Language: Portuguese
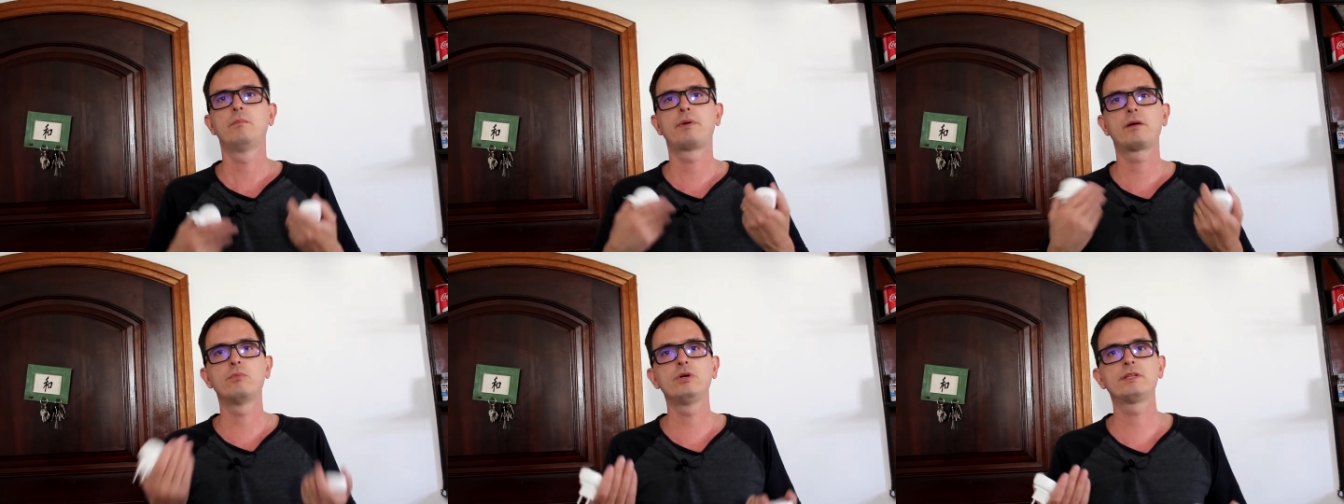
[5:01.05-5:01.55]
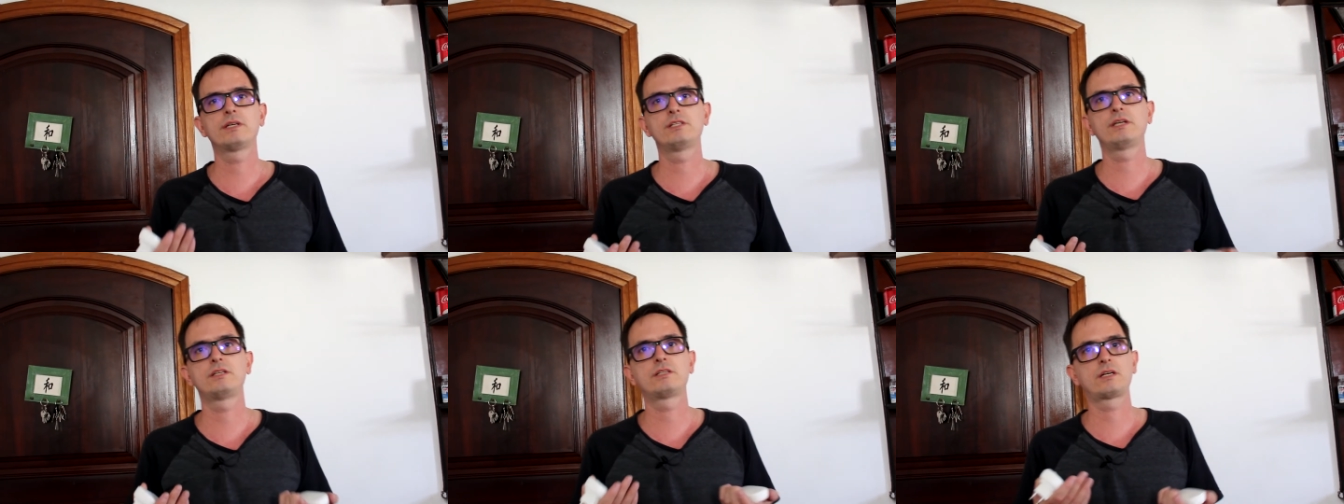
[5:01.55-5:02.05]
para muita
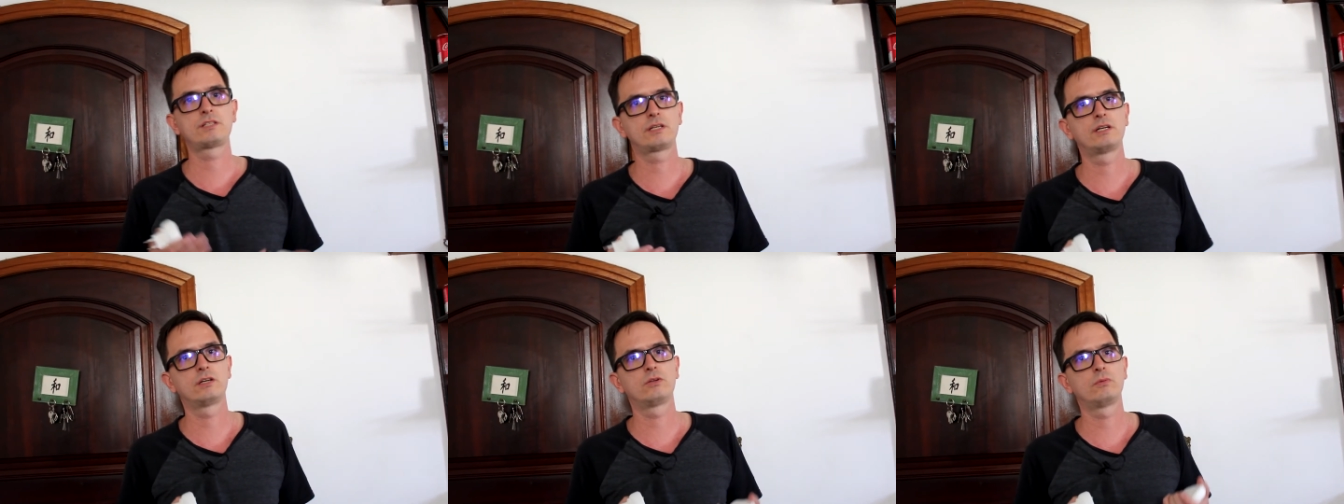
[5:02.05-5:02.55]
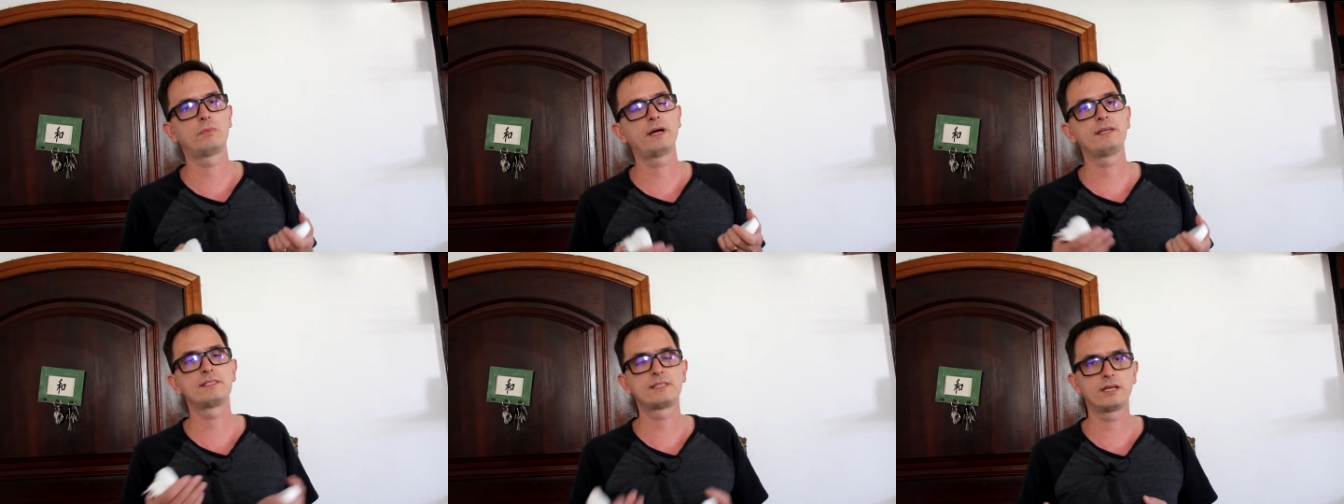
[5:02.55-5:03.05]
gente está chegando
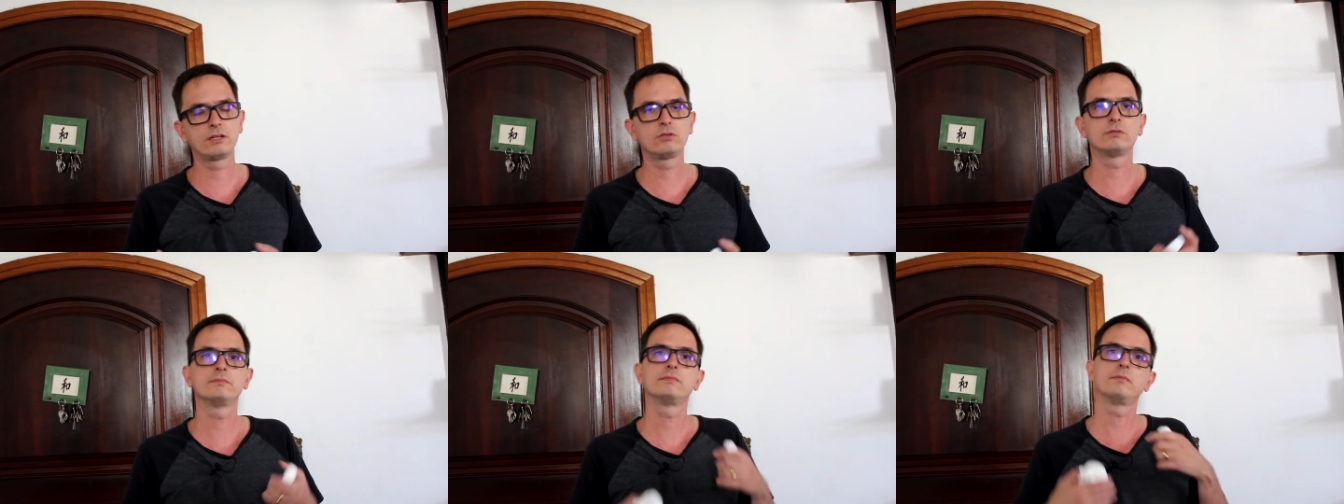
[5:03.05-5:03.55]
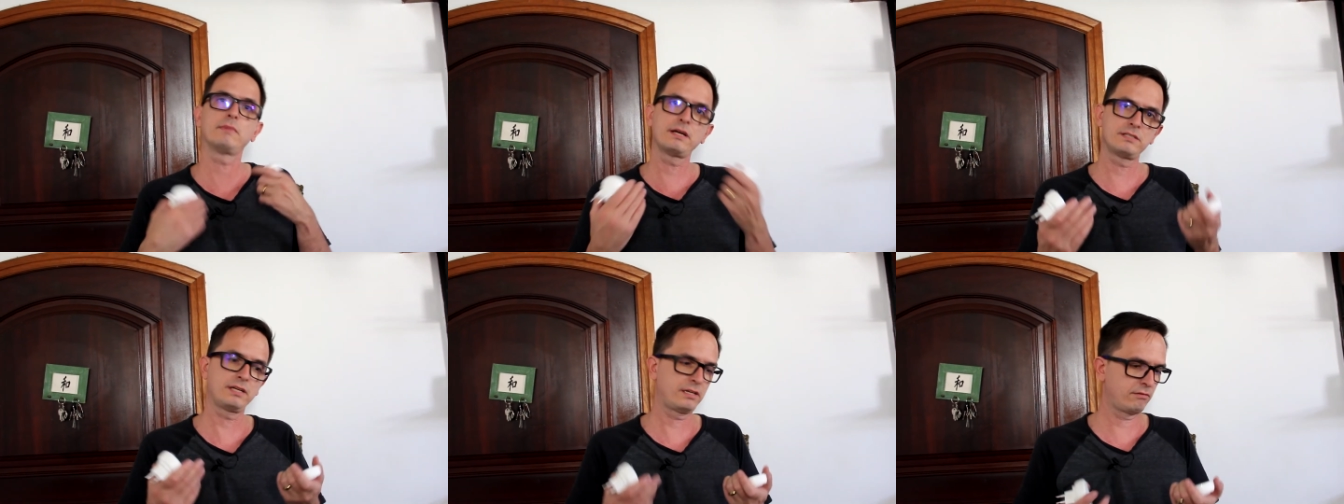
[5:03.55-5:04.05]
mais cedo,
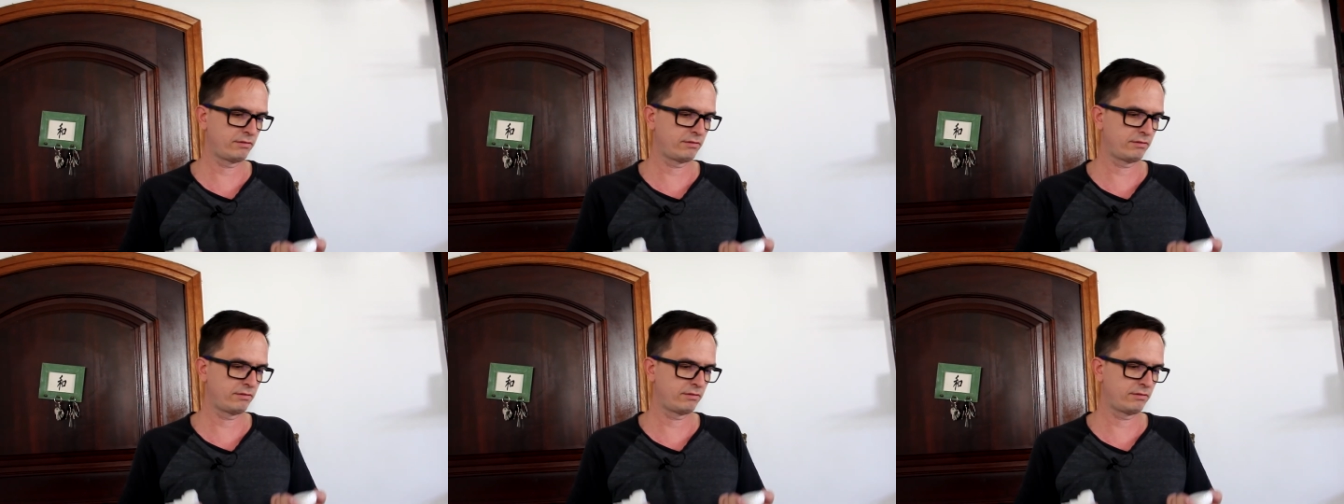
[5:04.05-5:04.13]
mas a gente tem que